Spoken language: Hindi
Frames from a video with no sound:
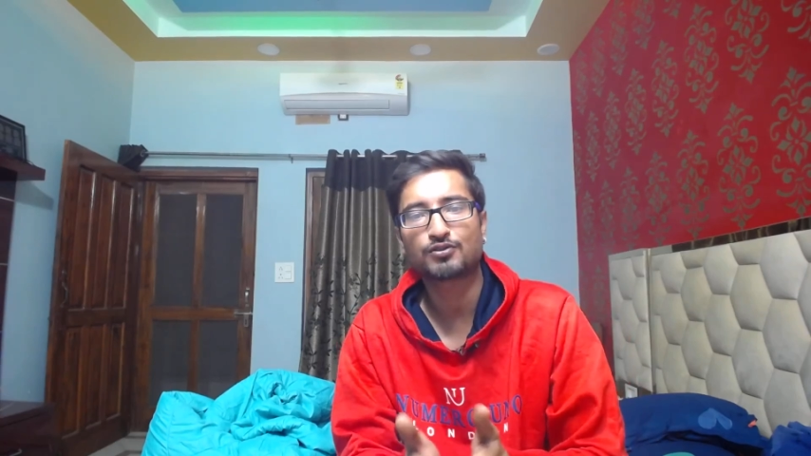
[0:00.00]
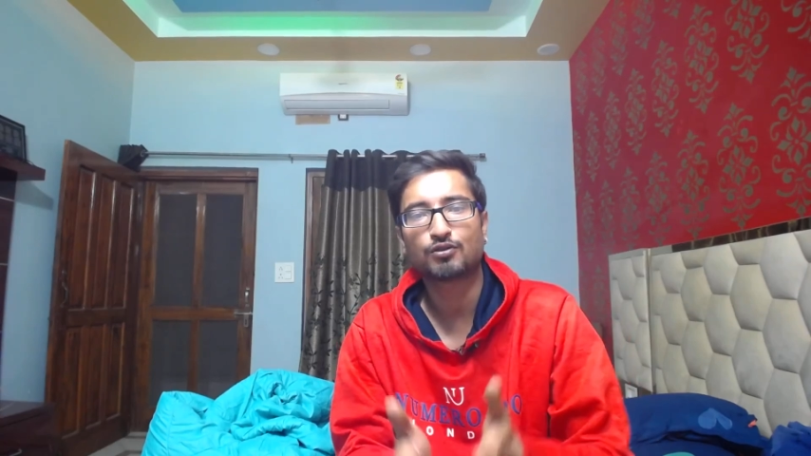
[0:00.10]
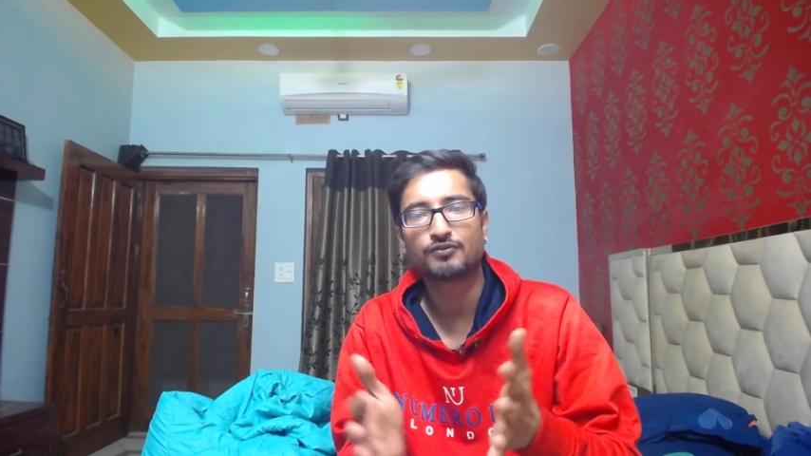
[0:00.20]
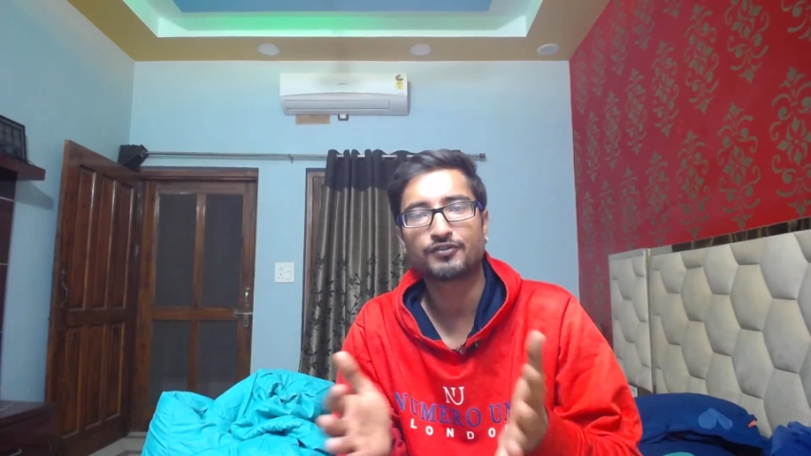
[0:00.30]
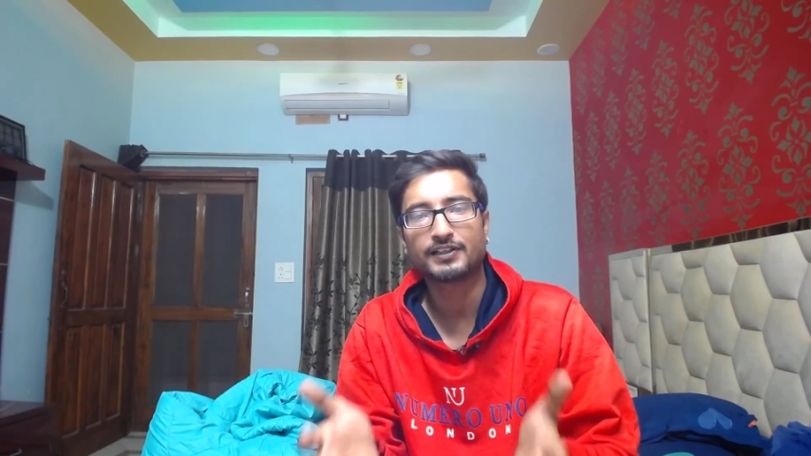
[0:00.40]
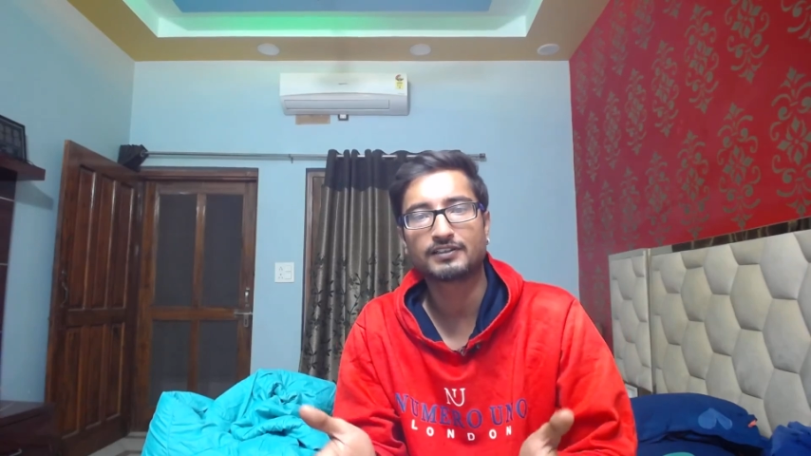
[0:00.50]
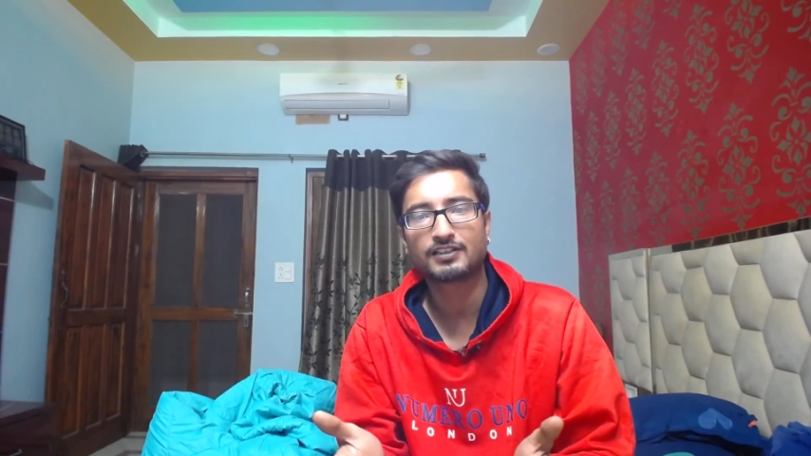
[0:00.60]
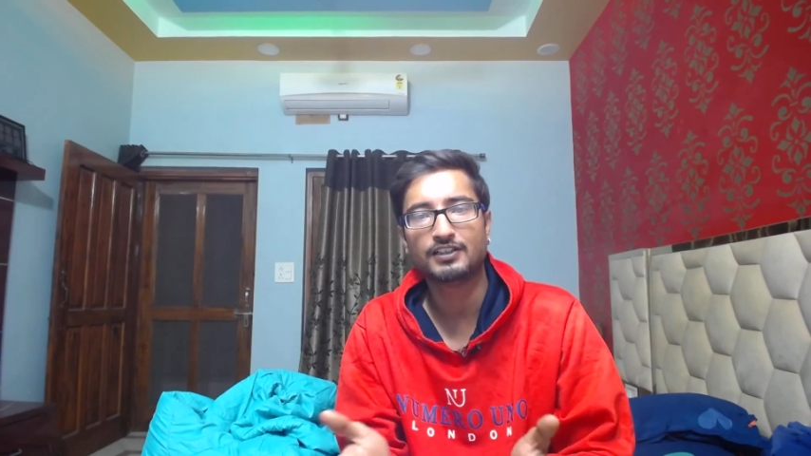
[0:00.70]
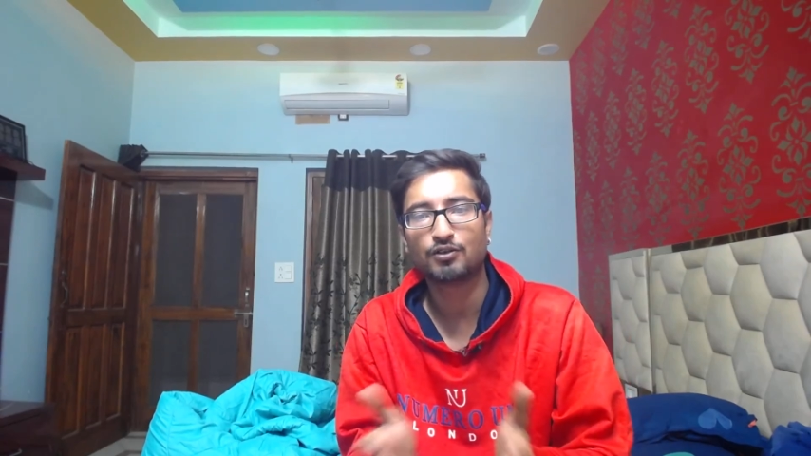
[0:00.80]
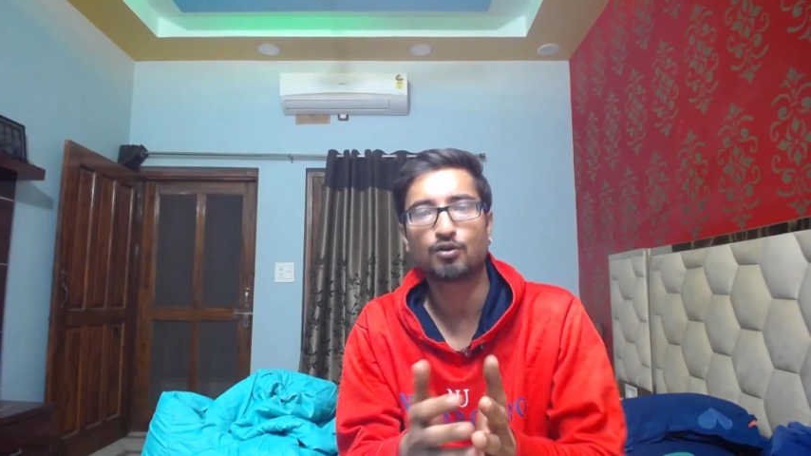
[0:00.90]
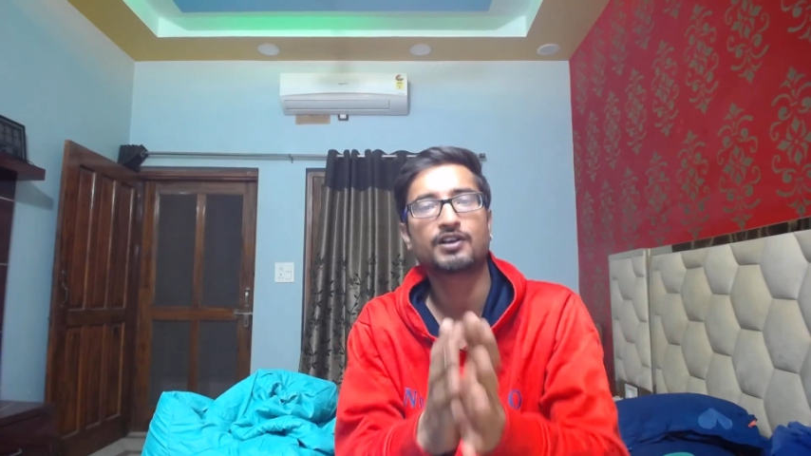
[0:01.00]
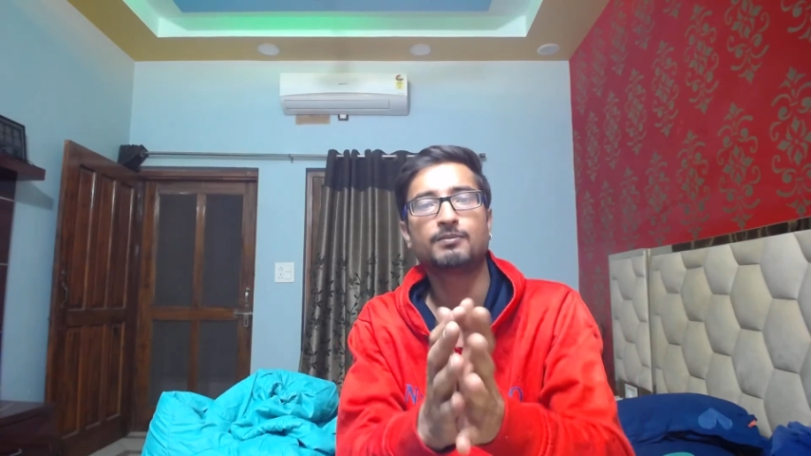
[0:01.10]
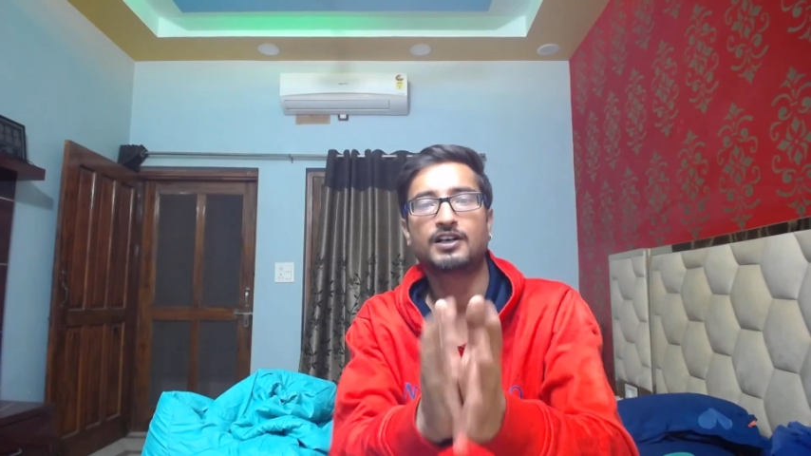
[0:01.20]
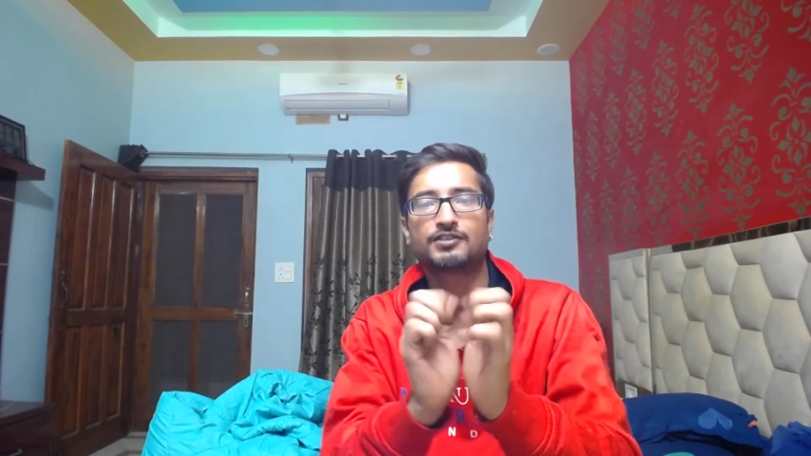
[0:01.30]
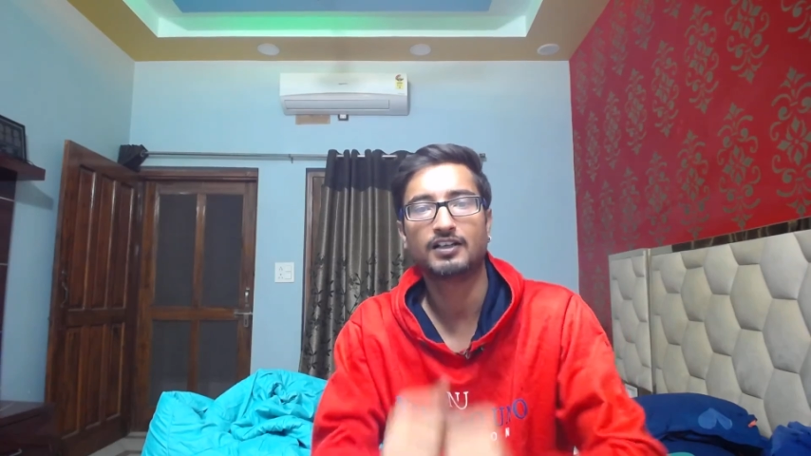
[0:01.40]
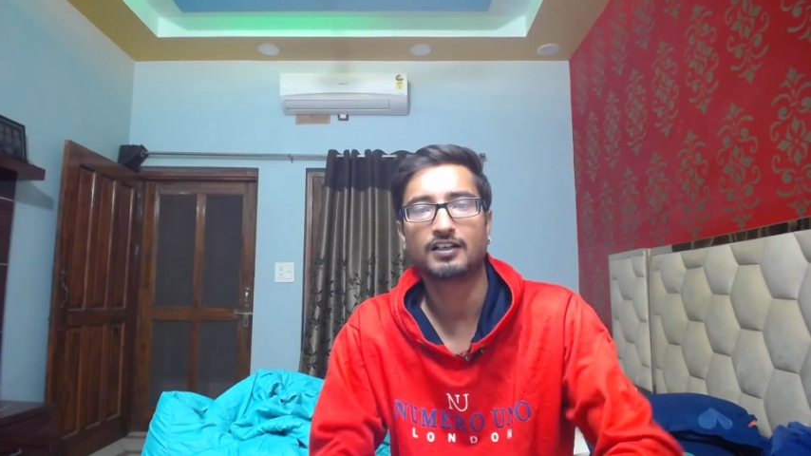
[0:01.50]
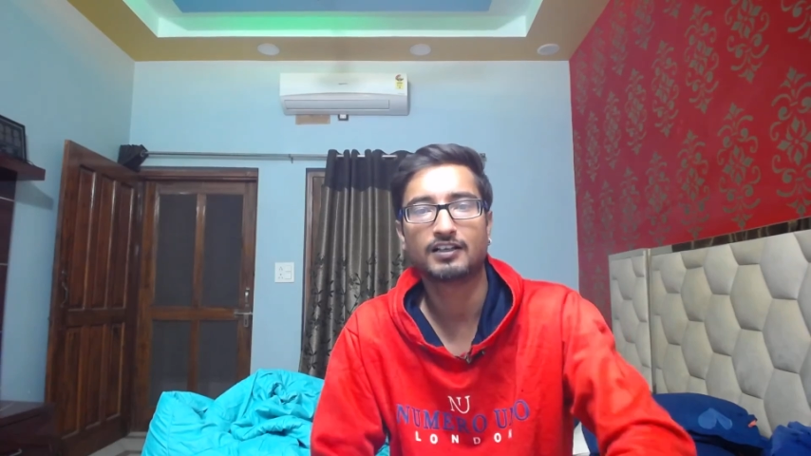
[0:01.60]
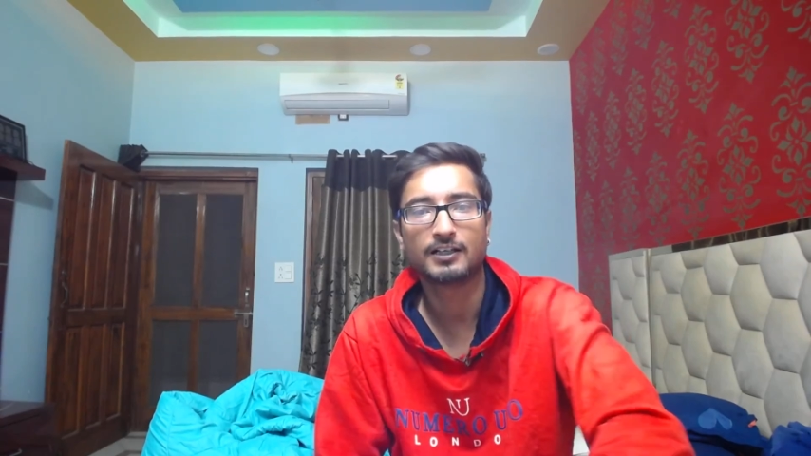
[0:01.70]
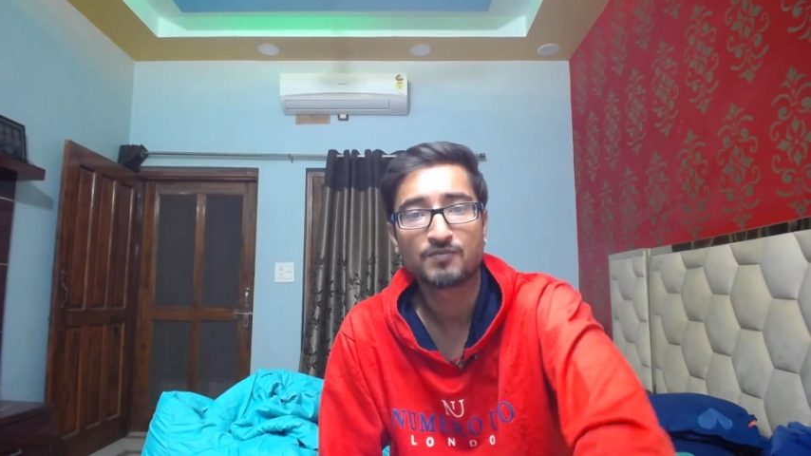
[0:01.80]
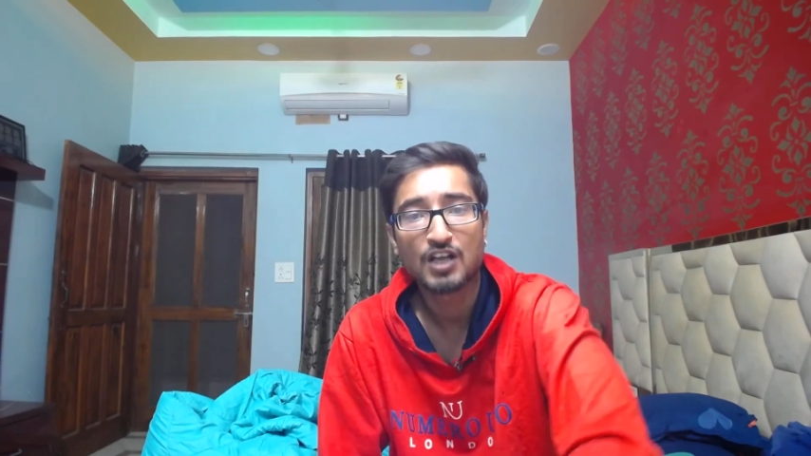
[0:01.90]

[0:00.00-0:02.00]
कॉन्फ्रेंस की होरहे मासविडल ने